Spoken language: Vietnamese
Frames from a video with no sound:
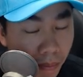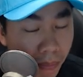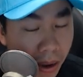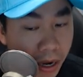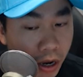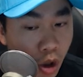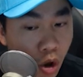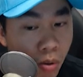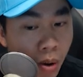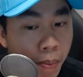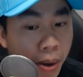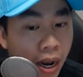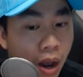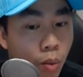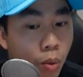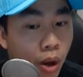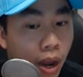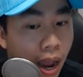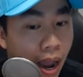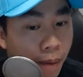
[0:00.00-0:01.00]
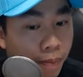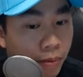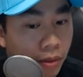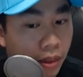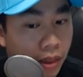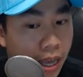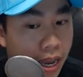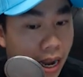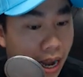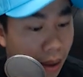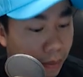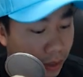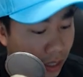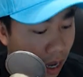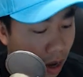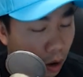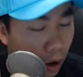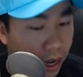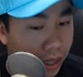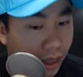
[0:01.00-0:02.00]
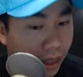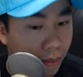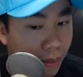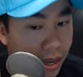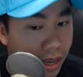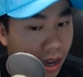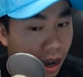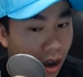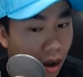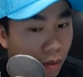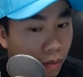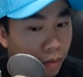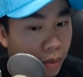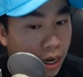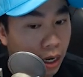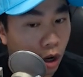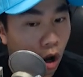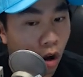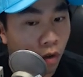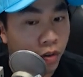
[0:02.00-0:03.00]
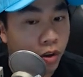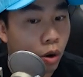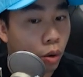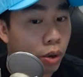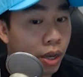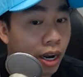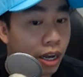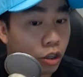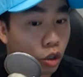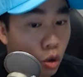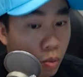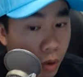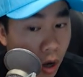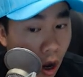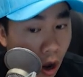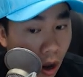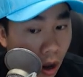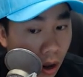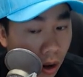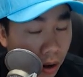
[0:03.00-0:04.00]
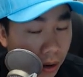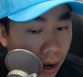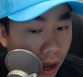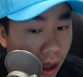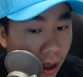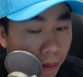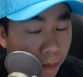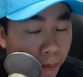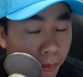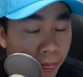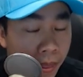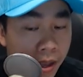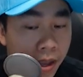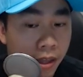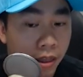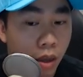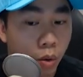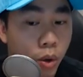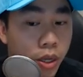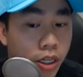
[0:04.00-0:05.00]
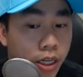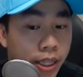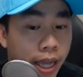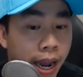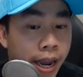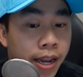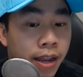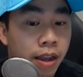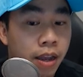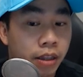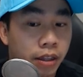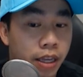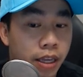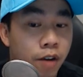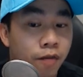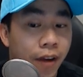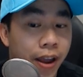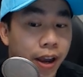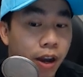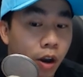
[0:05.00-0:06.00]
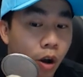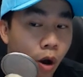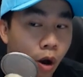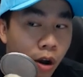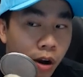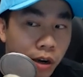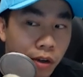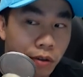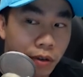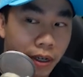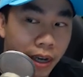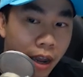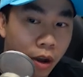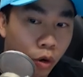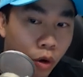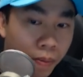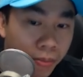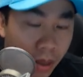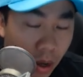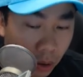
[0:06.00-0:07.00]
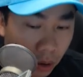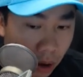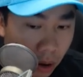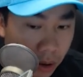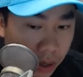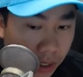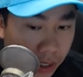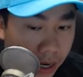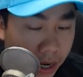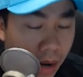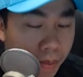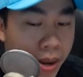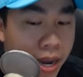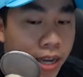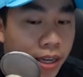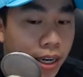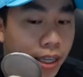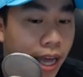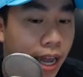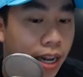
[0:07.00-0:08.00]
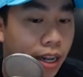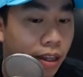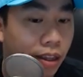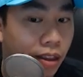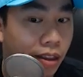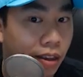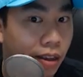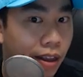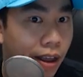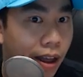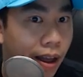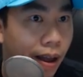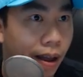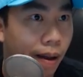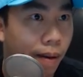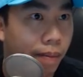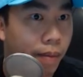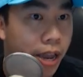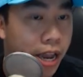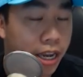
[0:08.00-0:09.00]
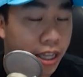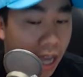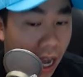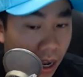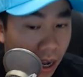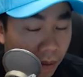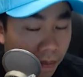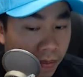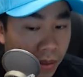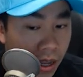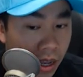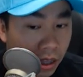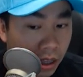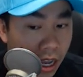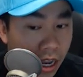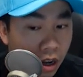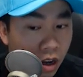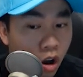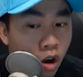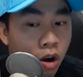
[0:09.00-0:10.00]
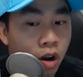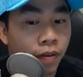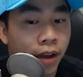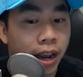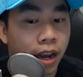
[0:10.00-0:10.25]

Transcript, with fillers: mà nếu mà mình không có app thì làm sao hiện tại bây giờ mình có ví dụ như là zoom call đó thì quý anh chị thấy thì nó phải có được cái cryptocurrency nó biến trở thành uh, hiện thực thì có nó